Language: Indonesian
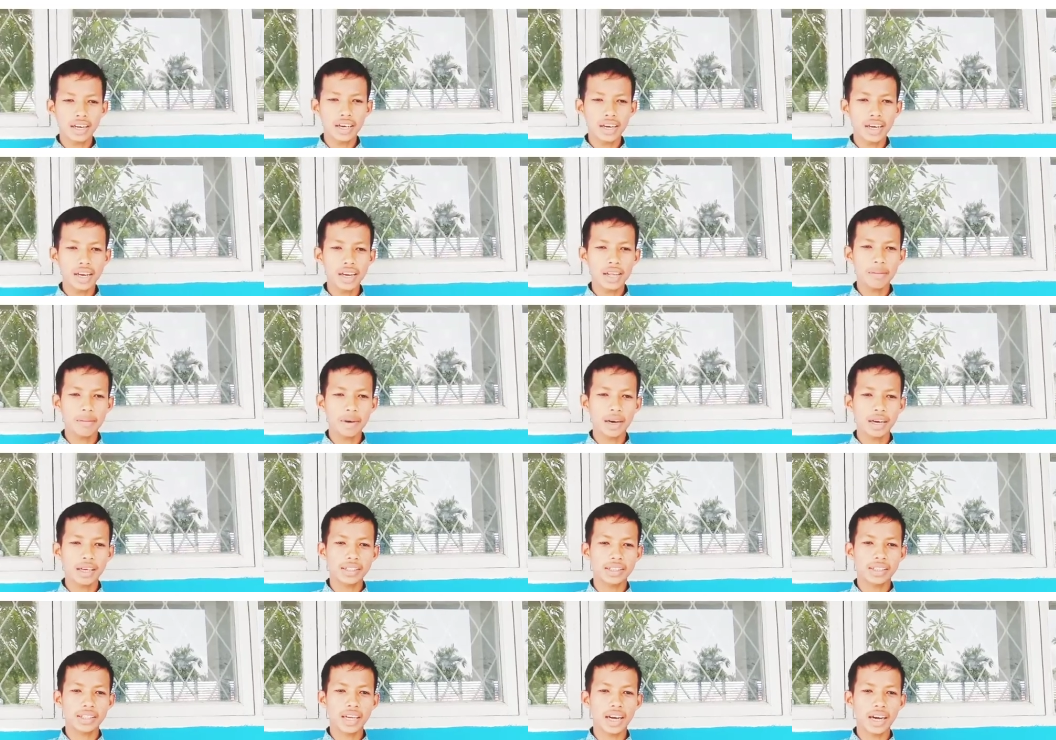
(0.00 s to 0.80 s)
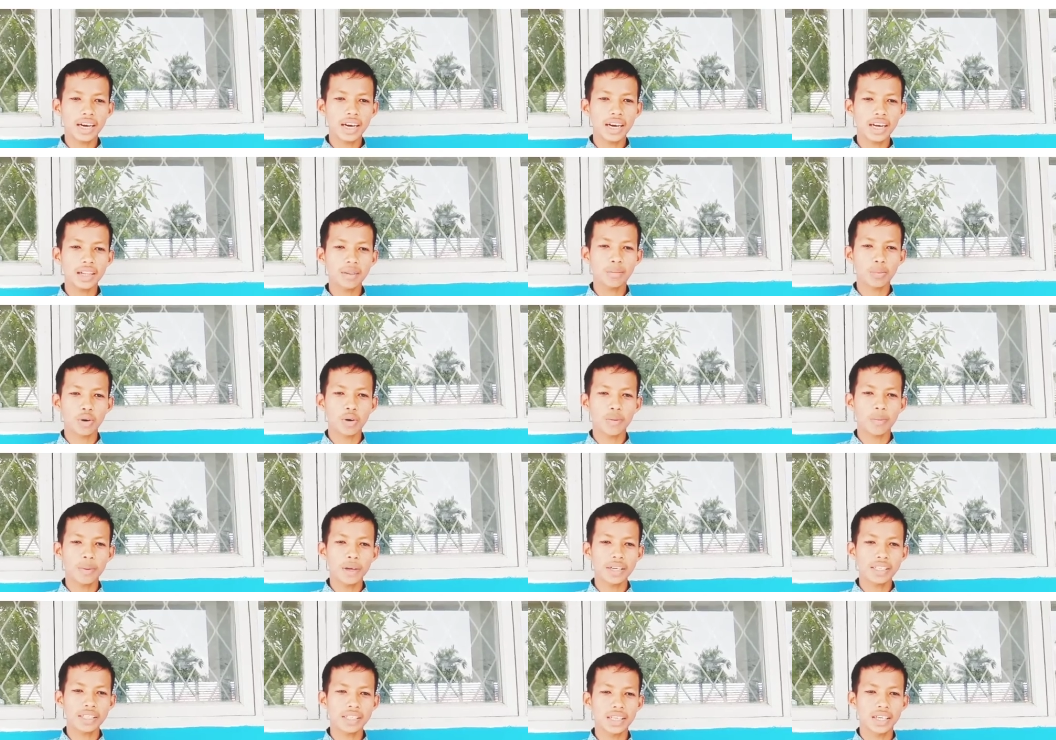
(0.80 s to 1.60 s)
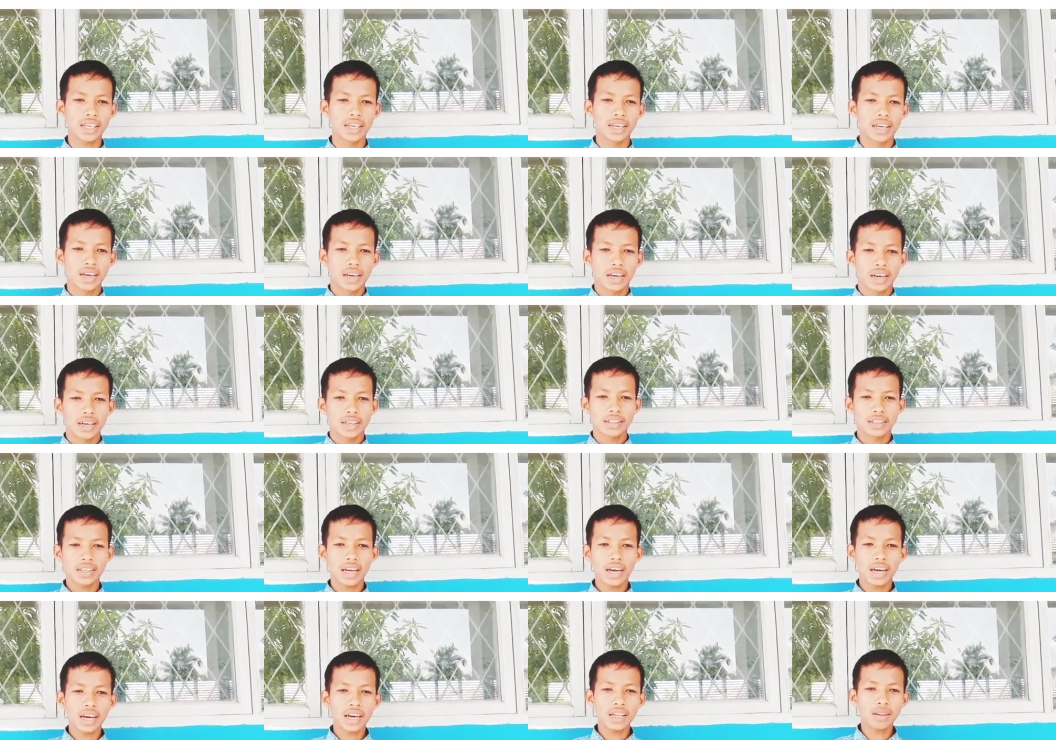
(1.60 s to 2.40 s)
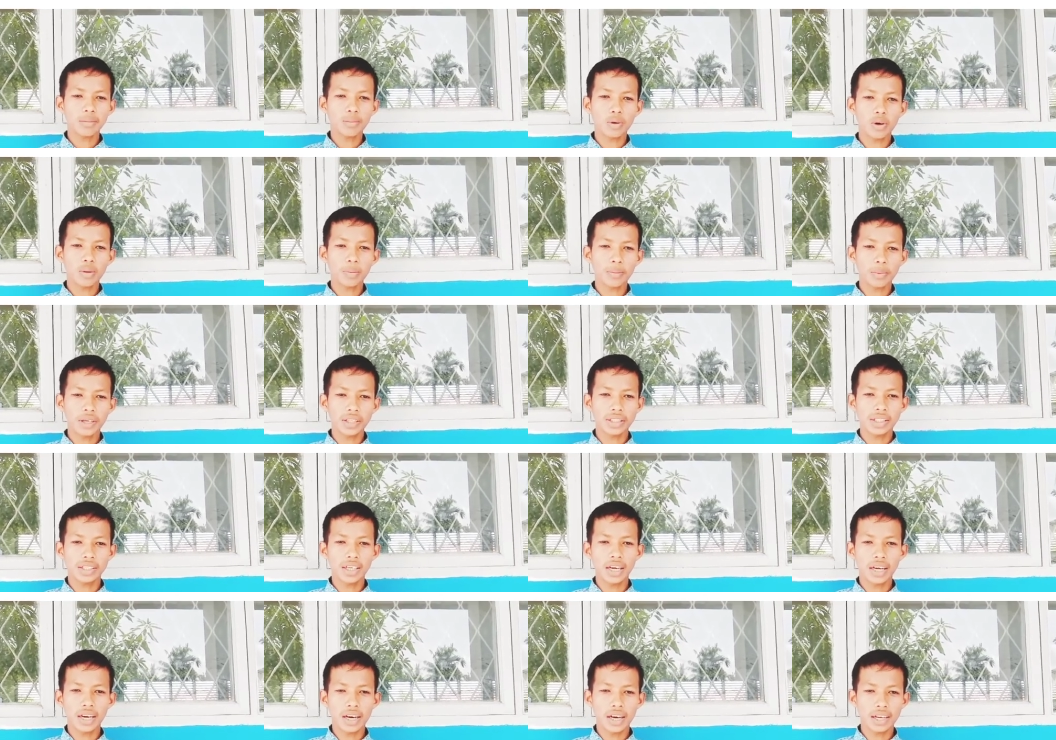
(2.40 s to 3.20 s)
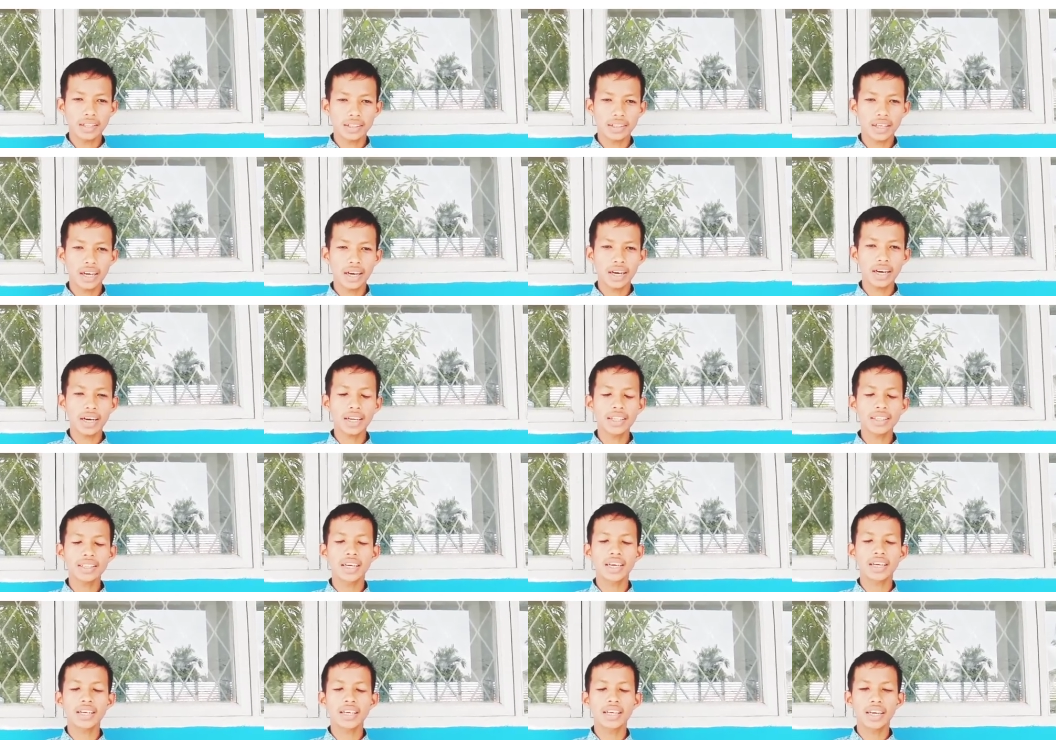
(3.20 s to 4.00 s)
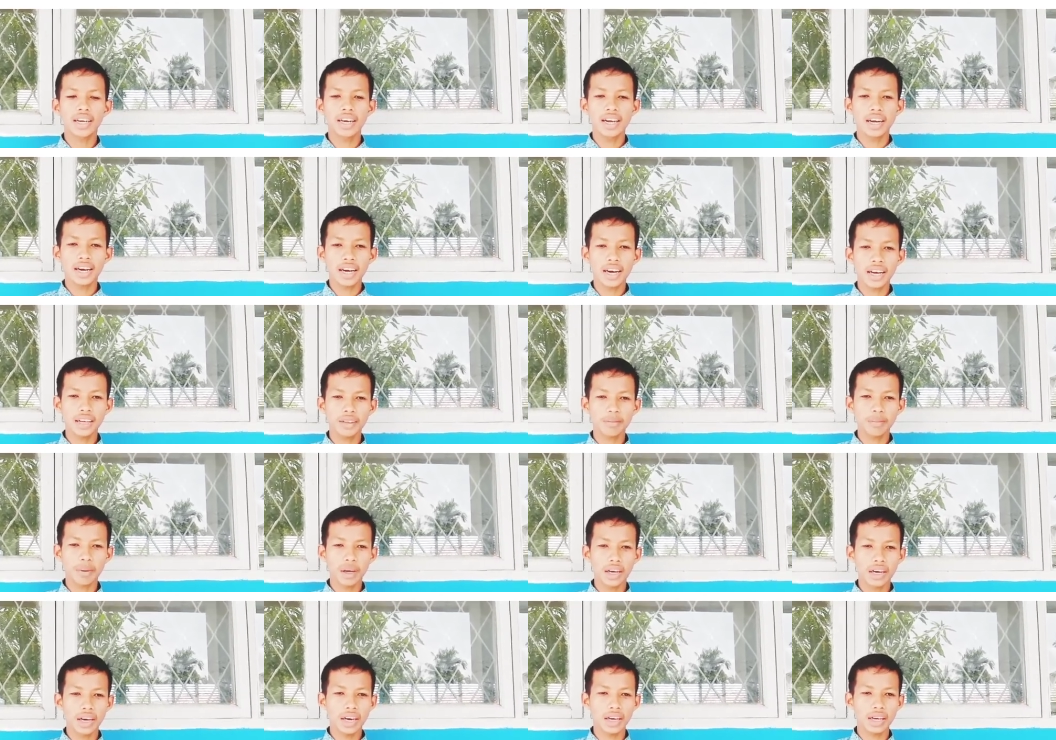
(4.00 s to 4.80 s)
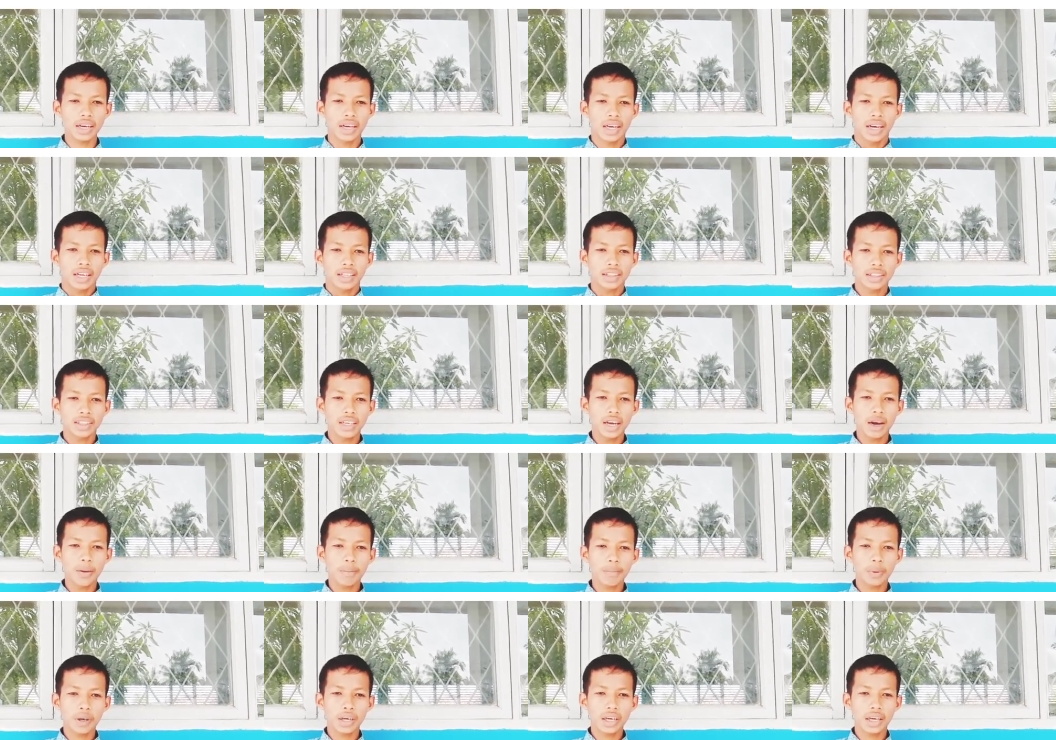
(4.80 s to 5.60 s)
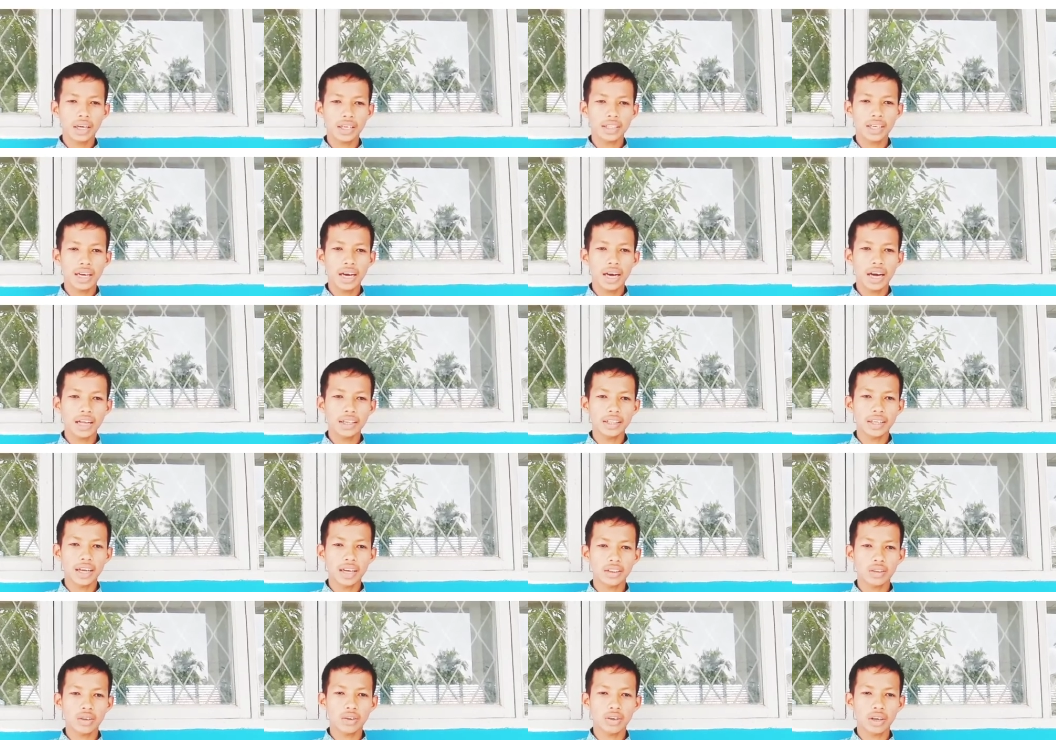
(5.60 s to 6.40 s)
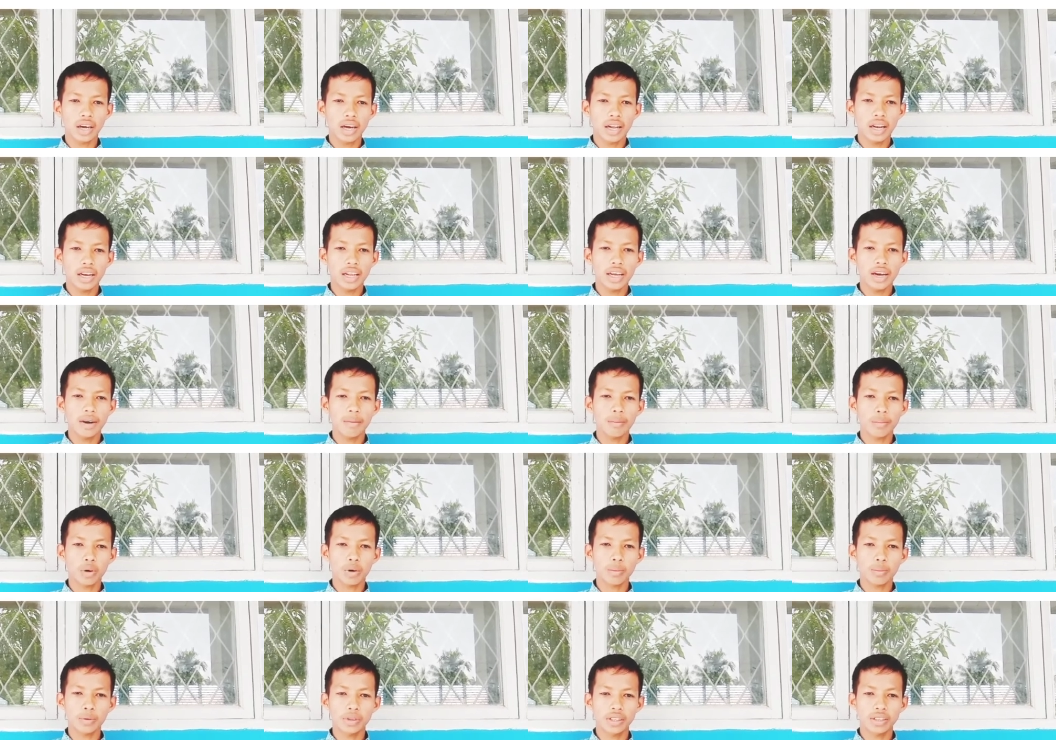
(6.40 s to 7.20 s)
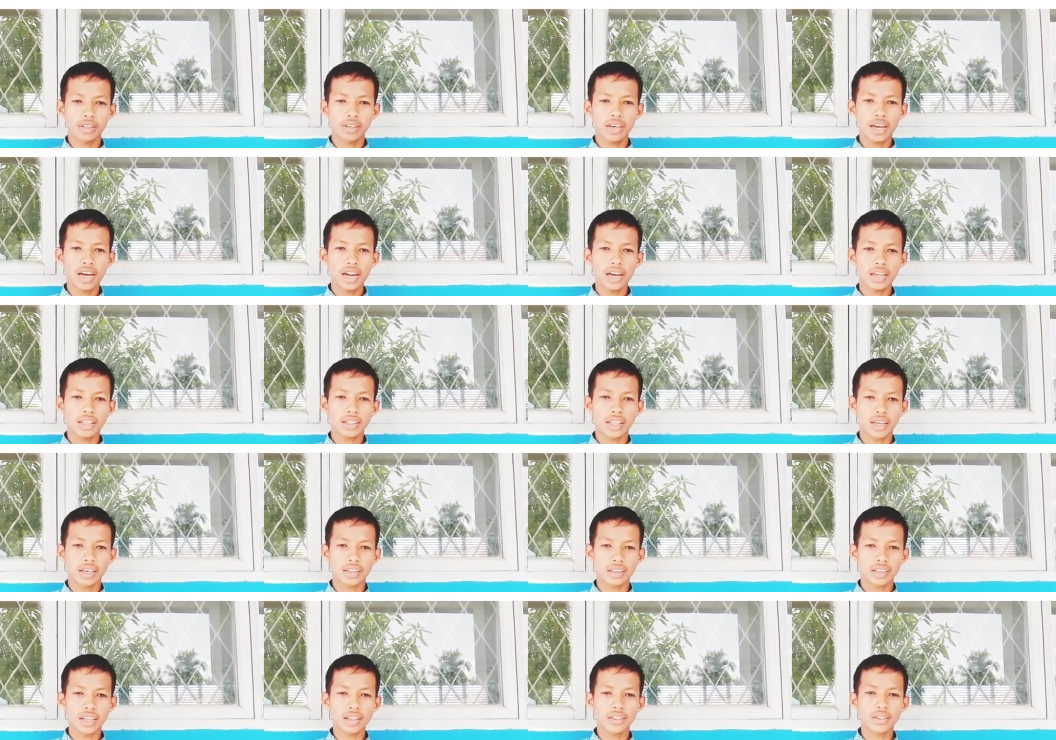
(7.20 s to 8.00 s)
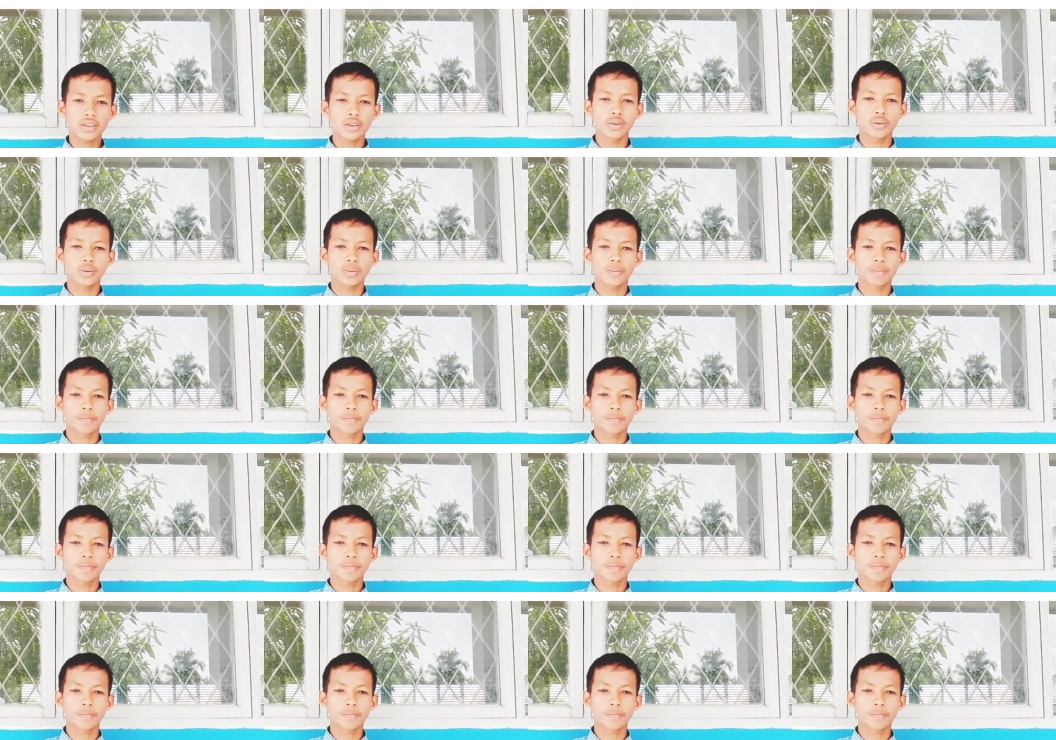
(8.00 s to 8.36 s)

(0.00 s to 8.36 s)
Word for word: kelima, sakat profesi. Sakat profesi adalah sakat yang digunakan pada tiap pekerjaan atau keahlian profesional tertentu,